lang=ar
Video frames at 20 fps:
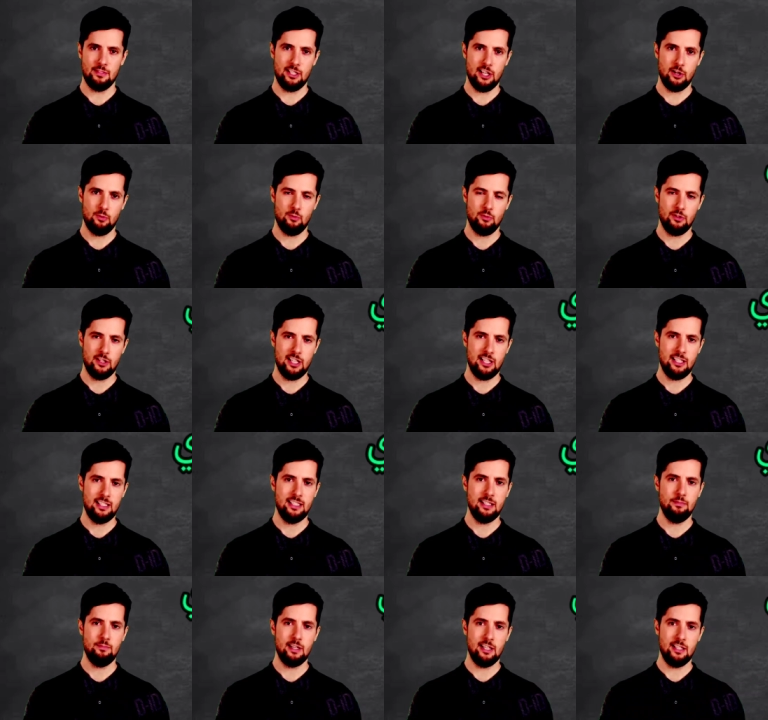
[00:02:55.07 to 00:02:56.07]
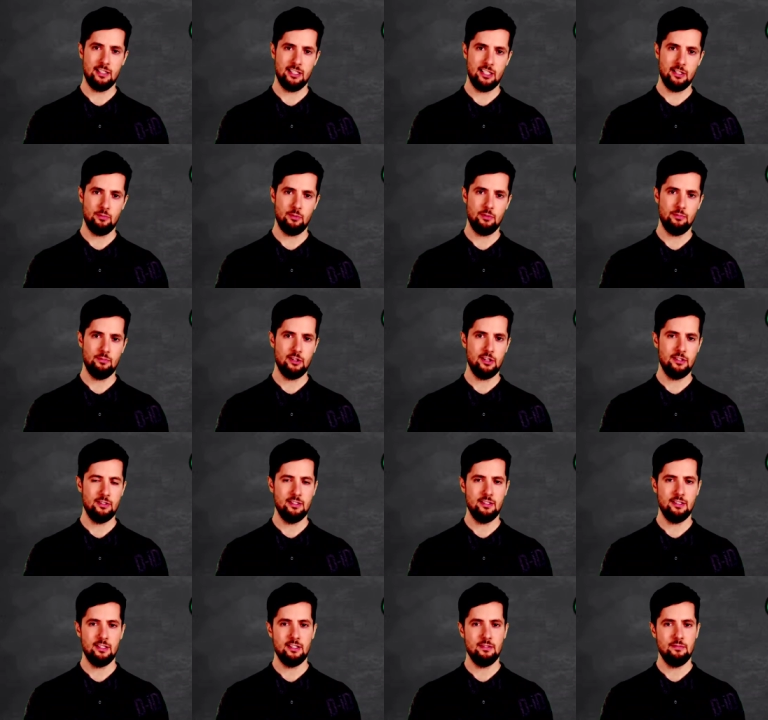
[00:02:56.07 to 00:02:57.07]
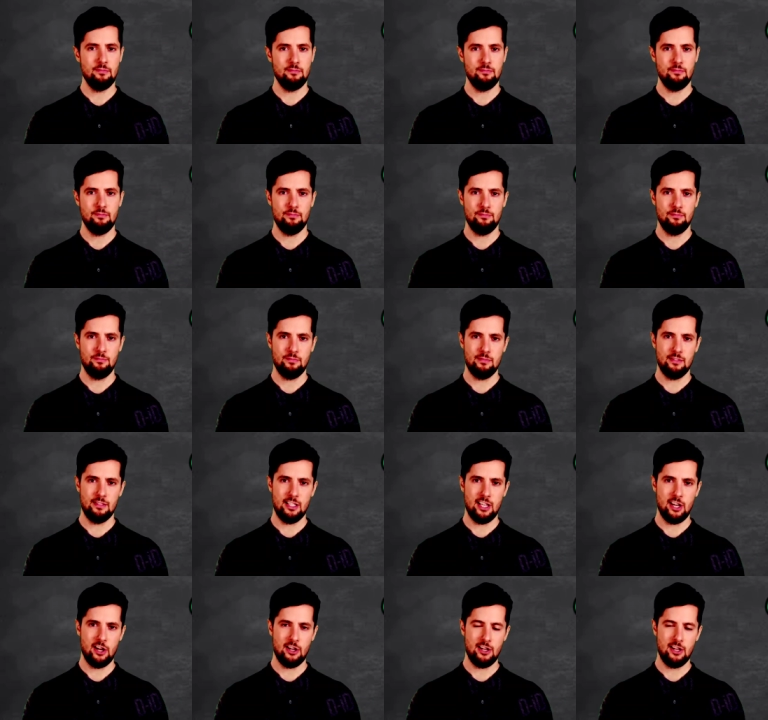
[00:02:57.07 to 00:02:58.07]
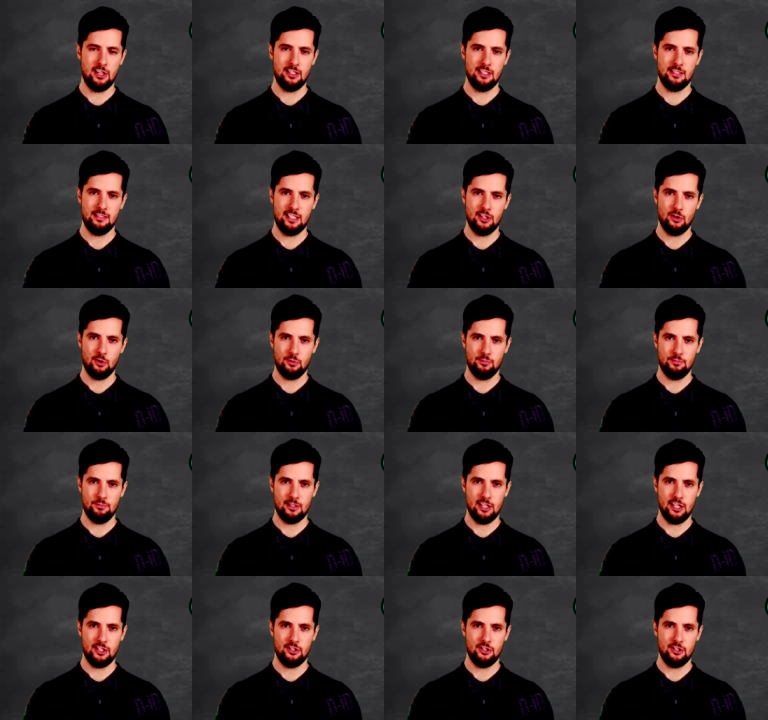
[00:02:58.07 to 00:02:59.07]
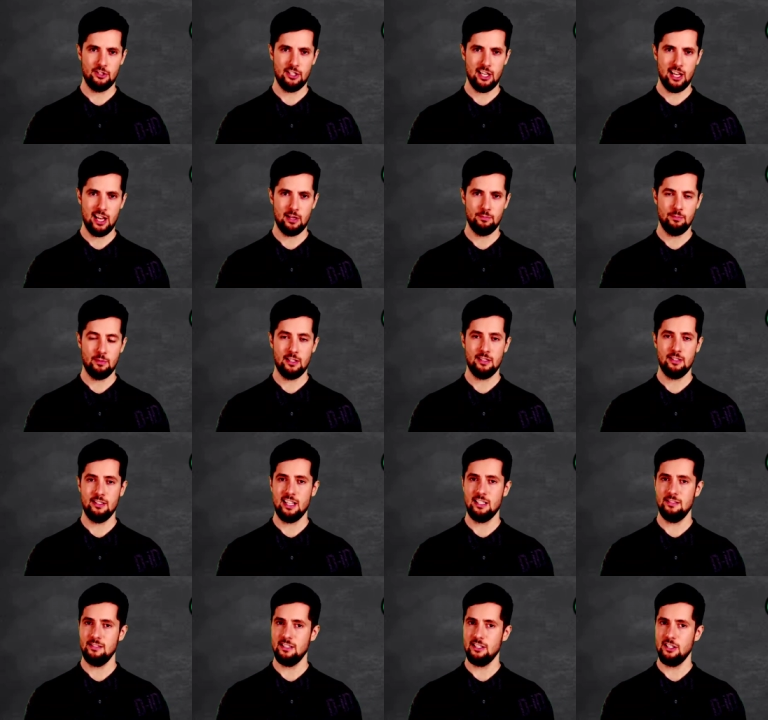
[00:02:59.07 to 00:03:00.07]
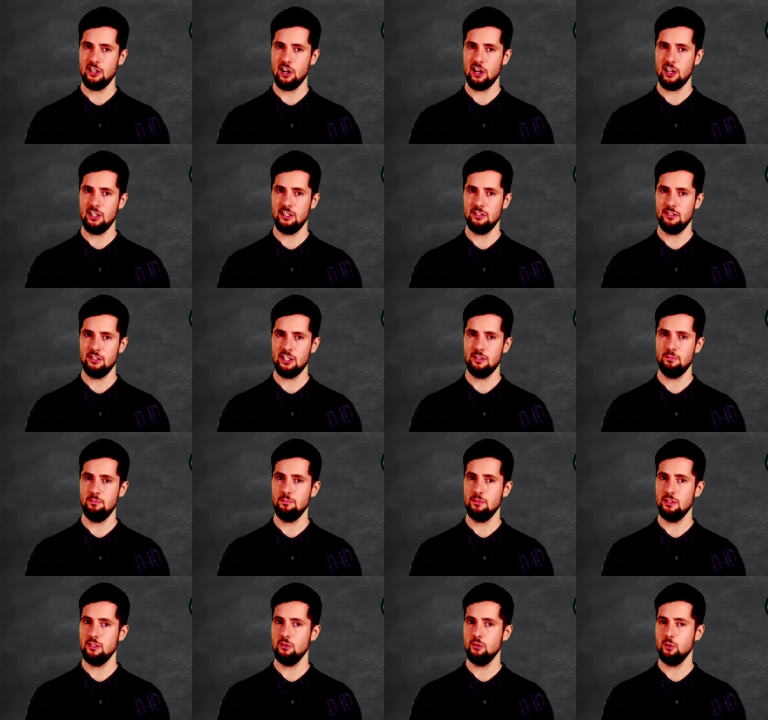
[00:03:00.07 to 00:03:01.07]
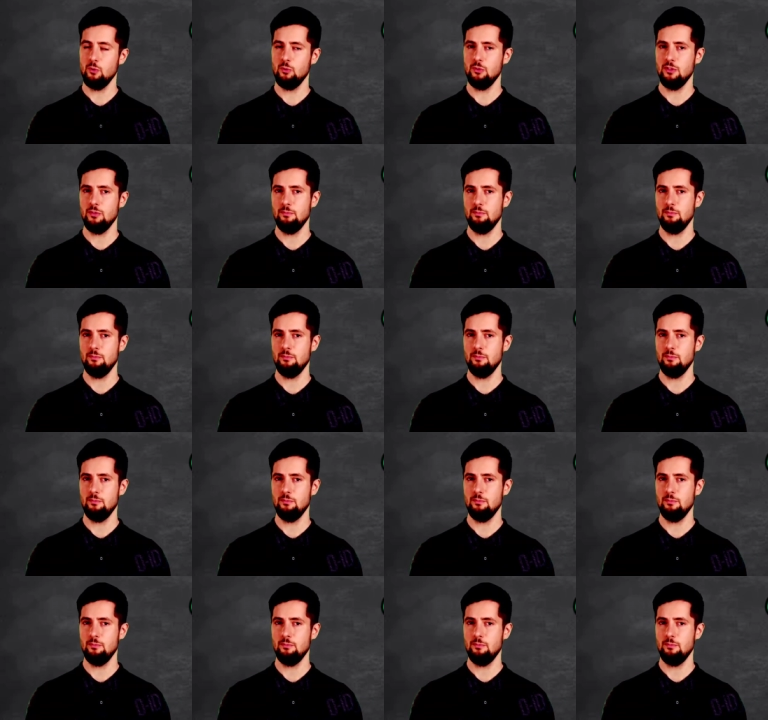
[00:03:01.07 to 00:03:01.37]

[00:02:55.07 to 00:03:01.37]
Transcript: لو كان معي بصري لأريتكم الشعب الذي خرجت منه